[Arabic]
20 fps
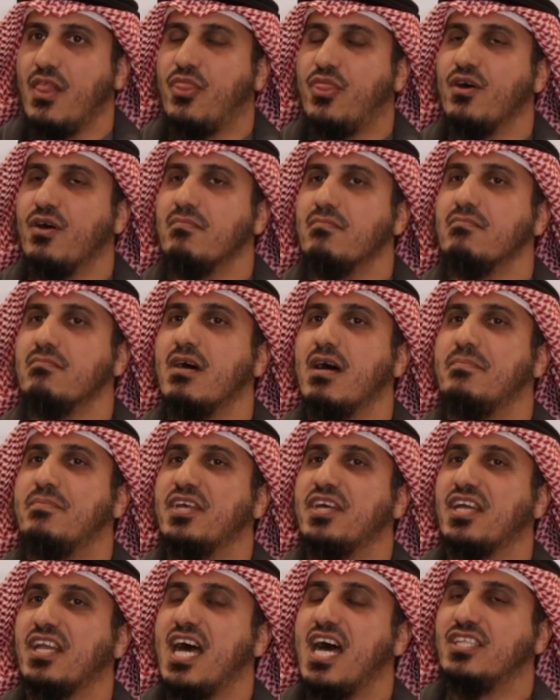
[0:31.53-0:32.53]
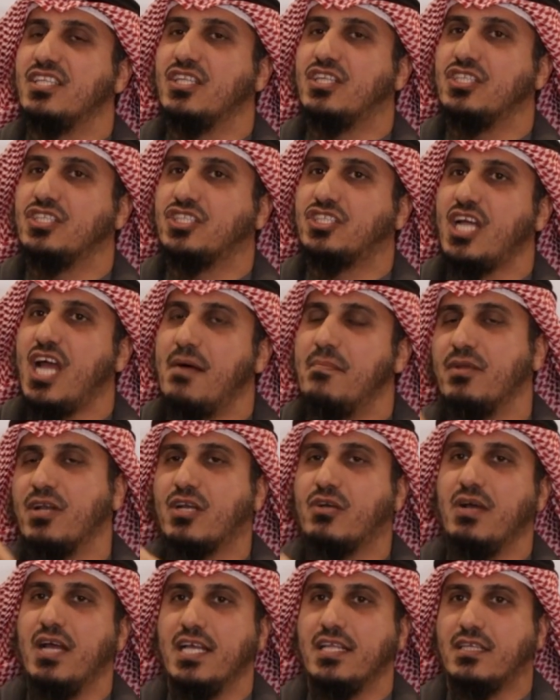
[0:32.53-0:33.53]
ثم باراده الشعب
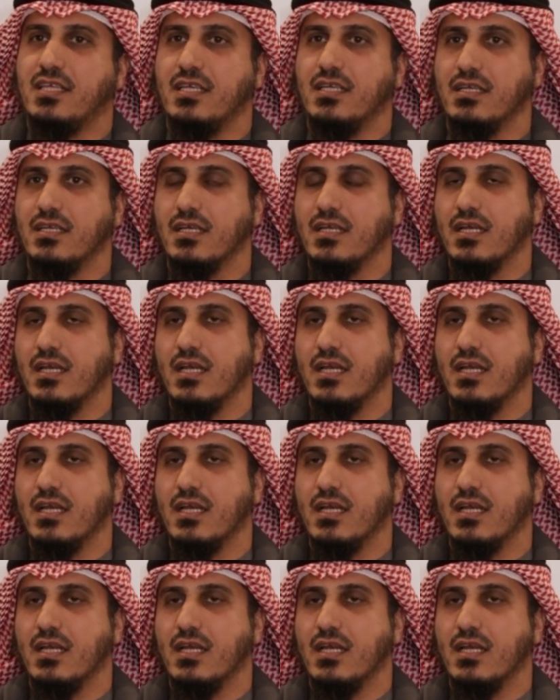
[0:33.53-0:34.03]
الكويتي